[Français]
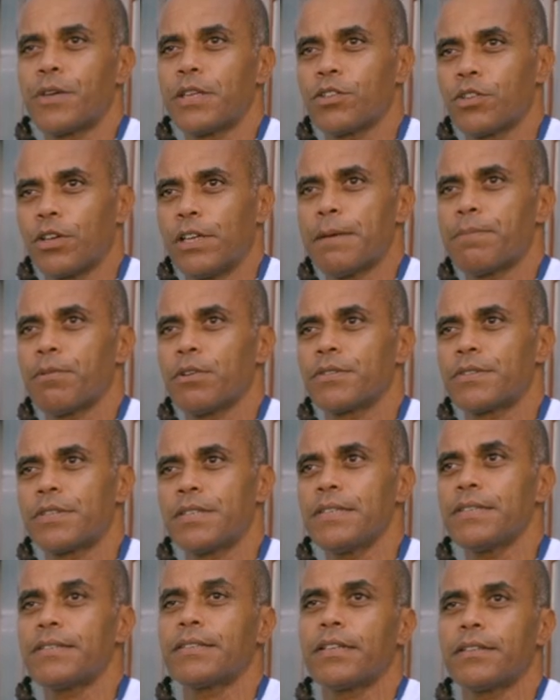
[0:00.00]
fait qu'un
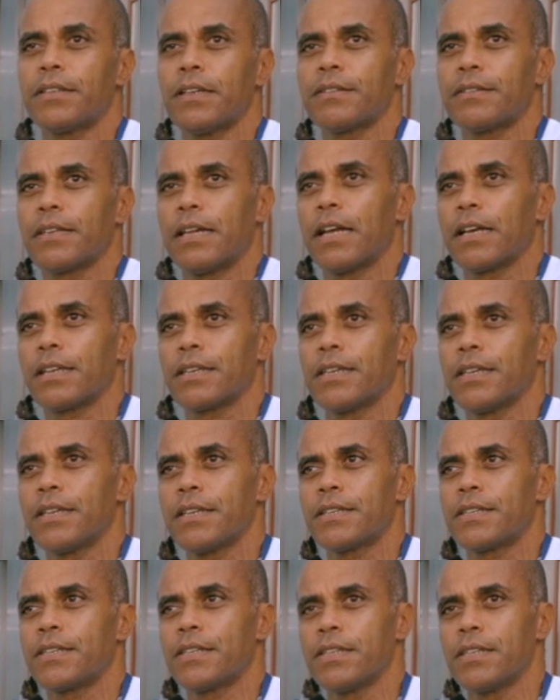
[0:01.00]
apprenti, c'est un
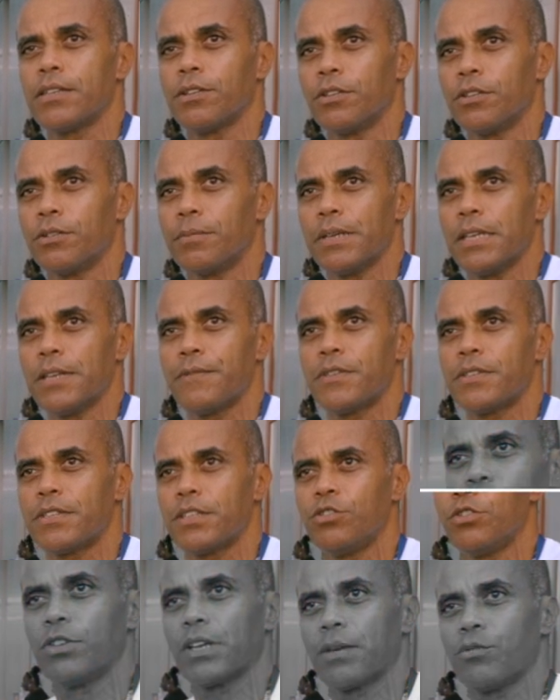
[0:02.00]
salarié qui
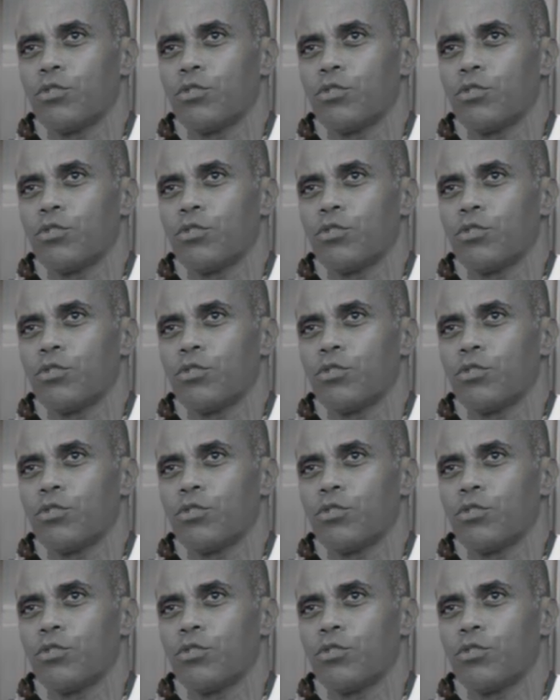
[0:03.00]
bénéficie d'une